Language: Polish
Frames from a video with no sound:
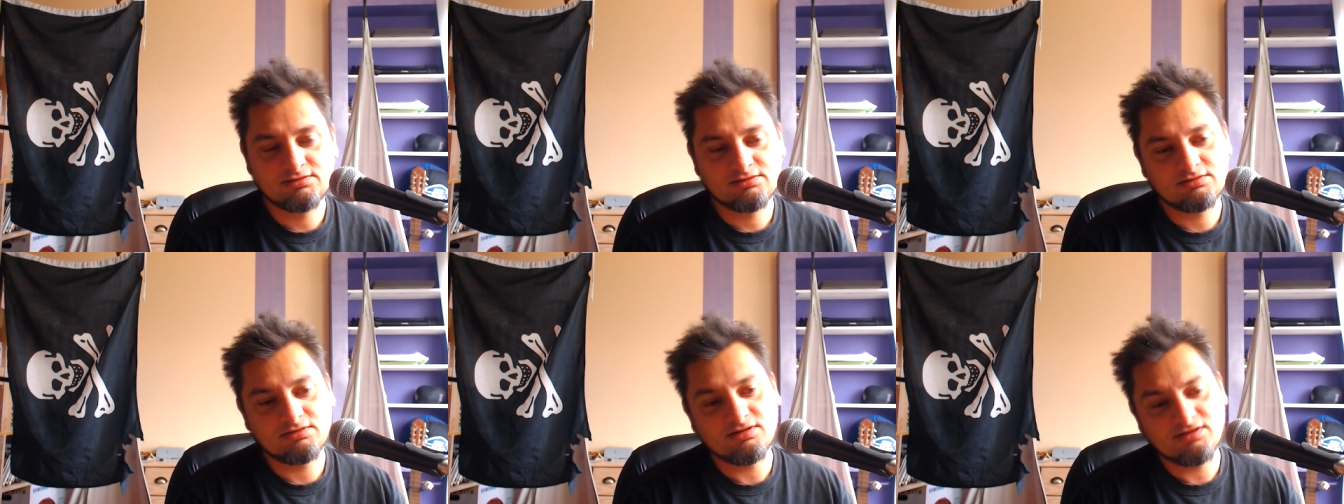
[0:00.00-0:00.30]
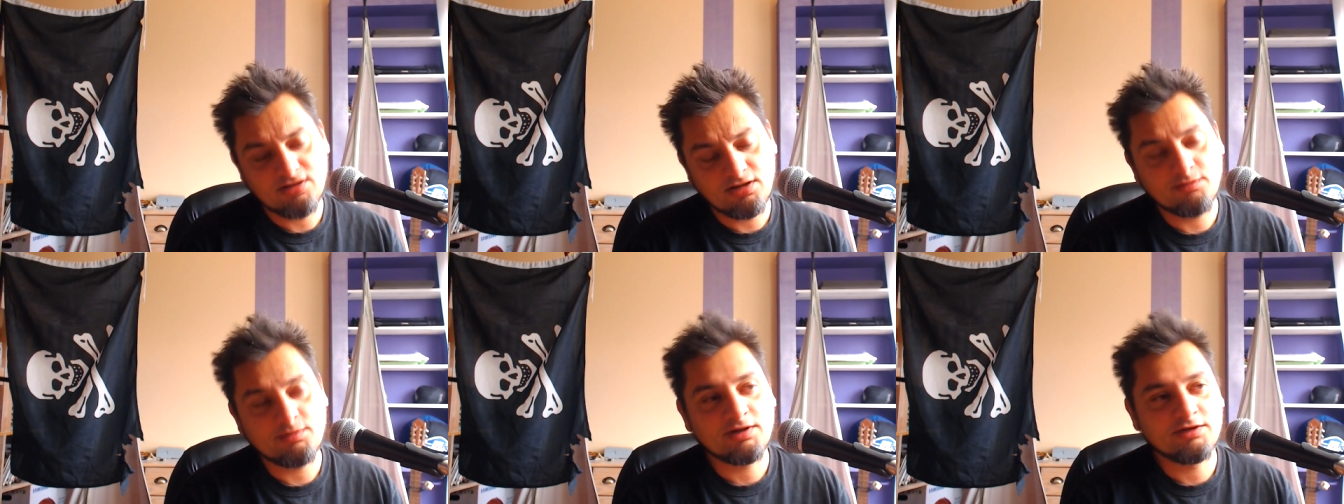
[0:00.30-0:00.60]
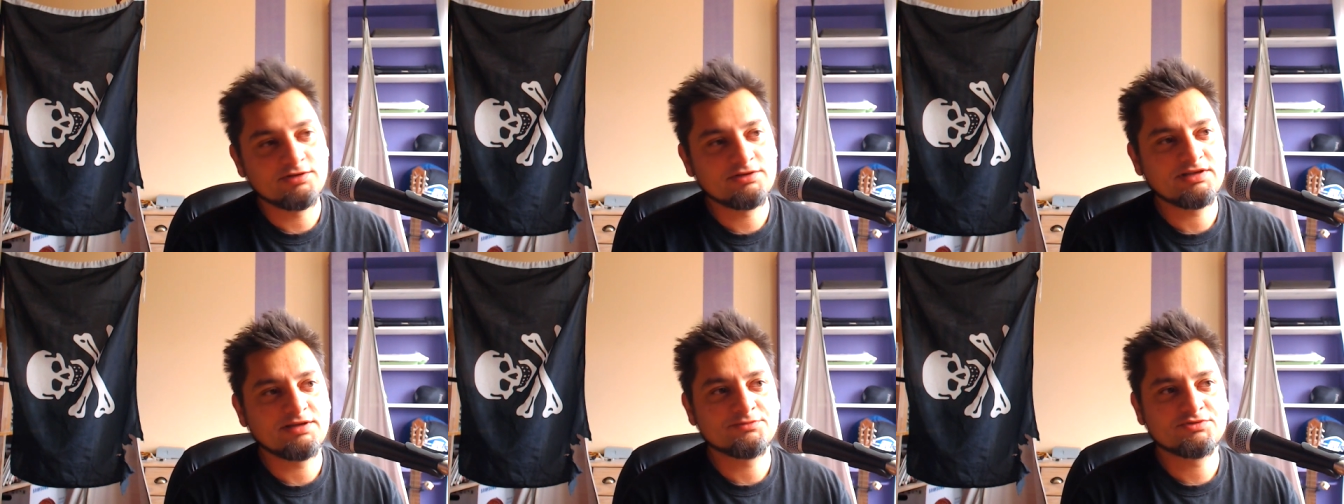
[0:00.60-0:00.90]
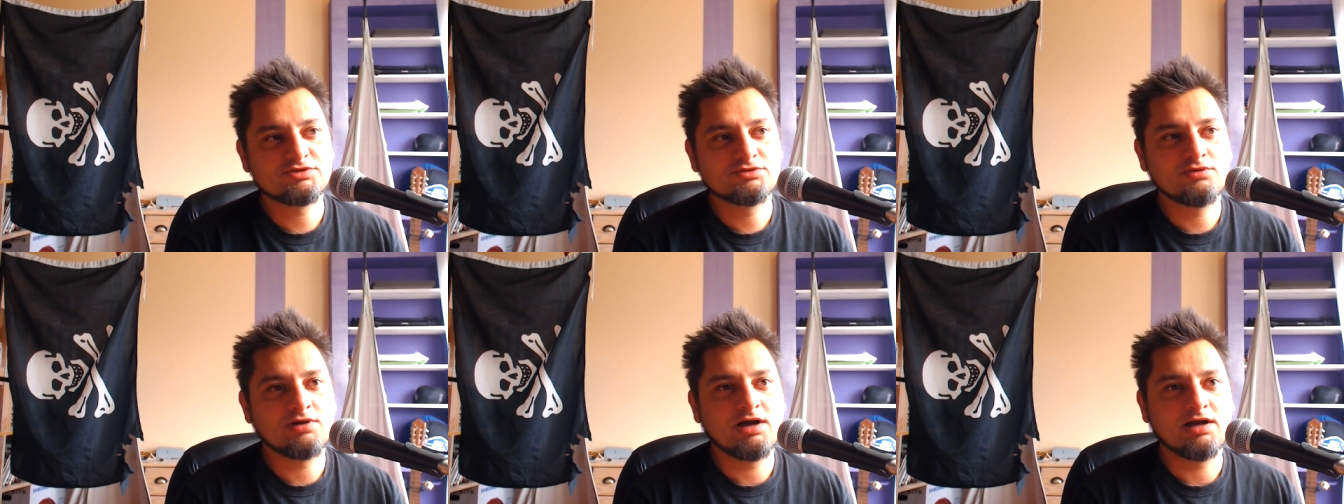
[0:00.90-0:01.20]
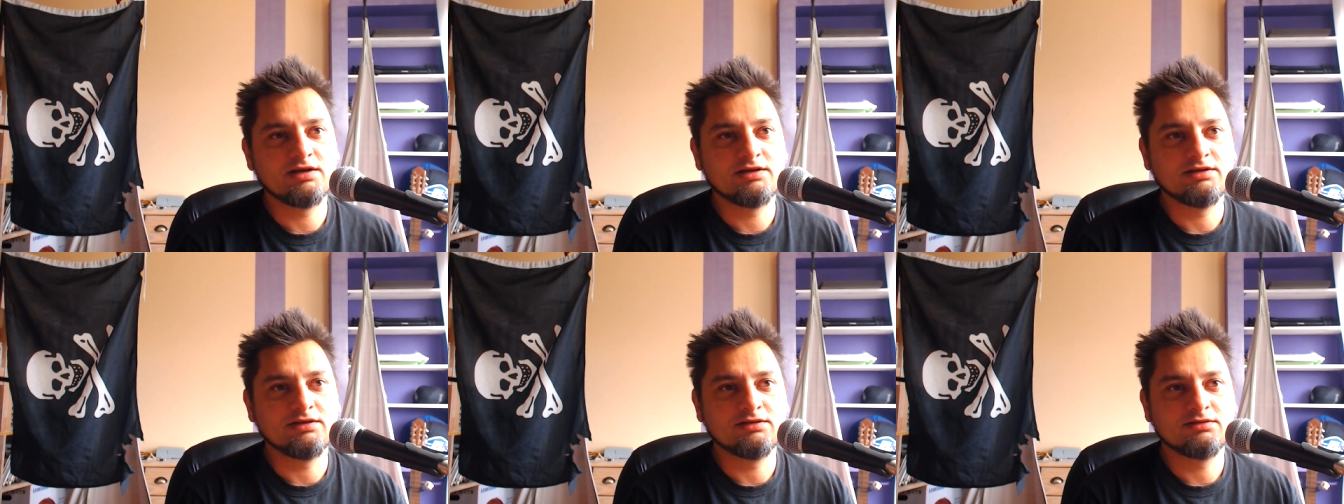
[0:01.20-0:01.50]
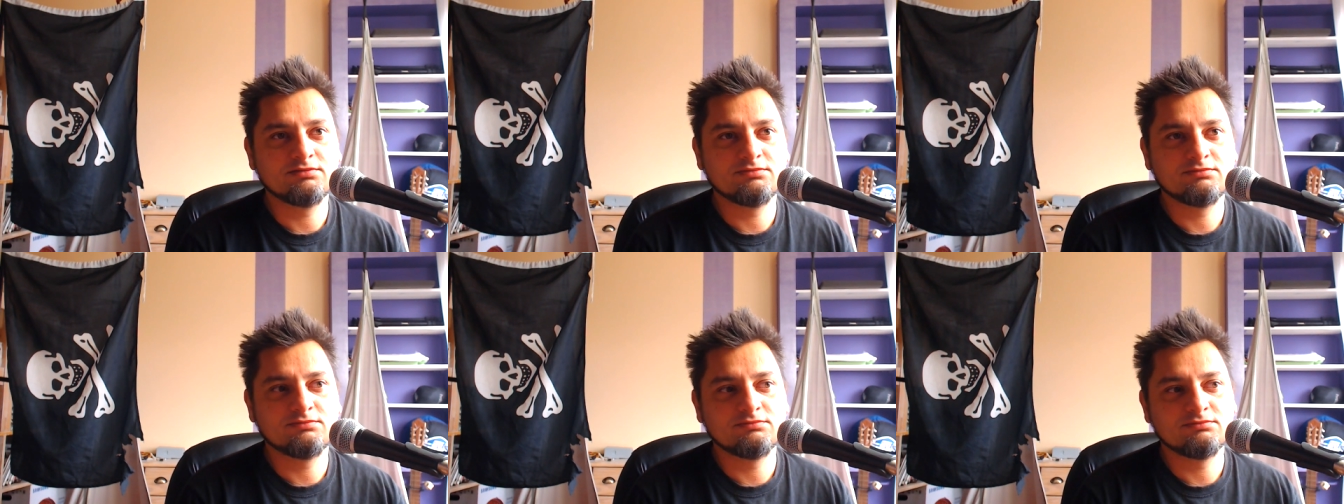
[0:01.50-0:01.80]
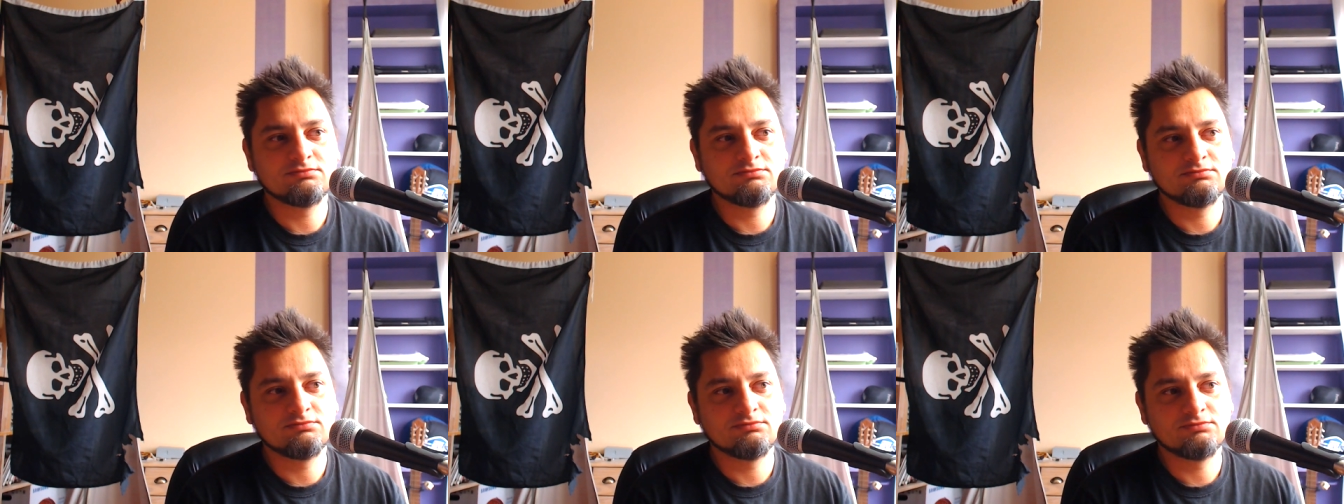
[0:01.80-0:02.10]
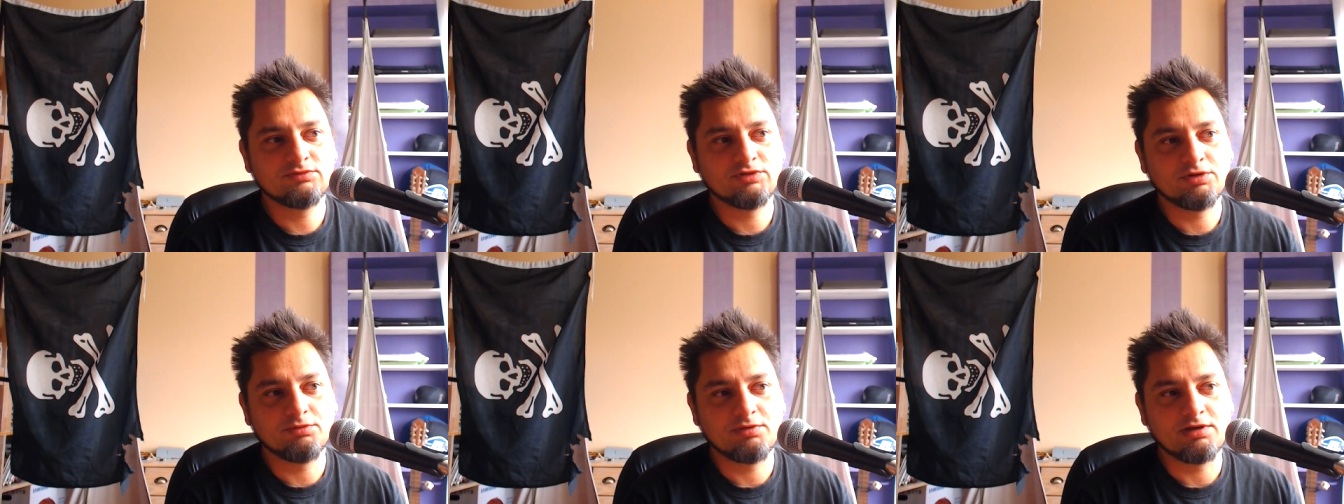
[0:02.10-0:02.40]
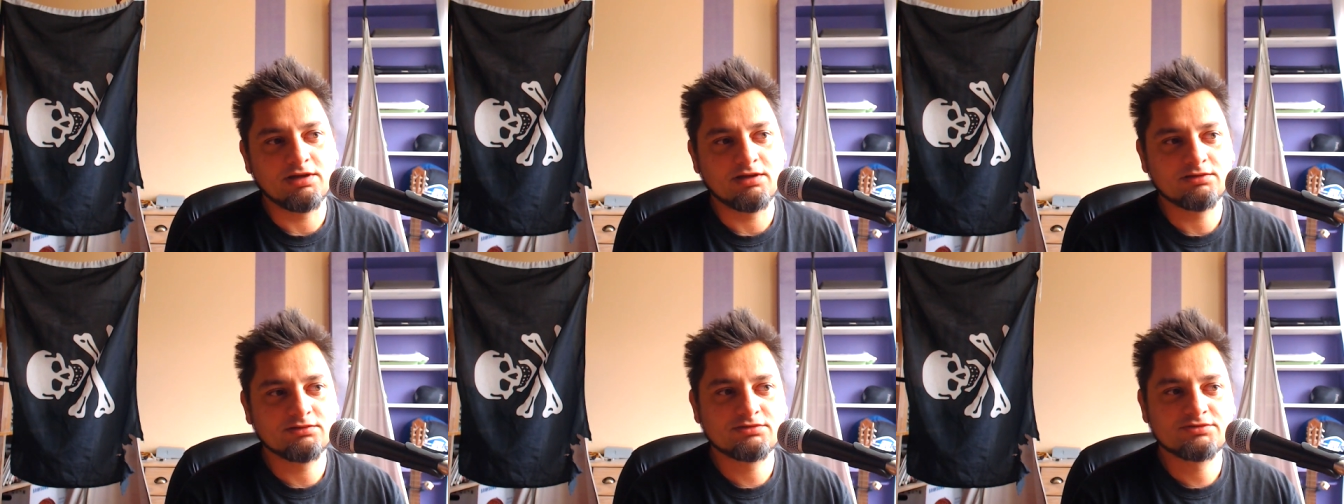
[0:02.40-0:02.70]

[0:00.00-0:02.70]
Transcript: No dobra, oni tam słuchali. Dobra,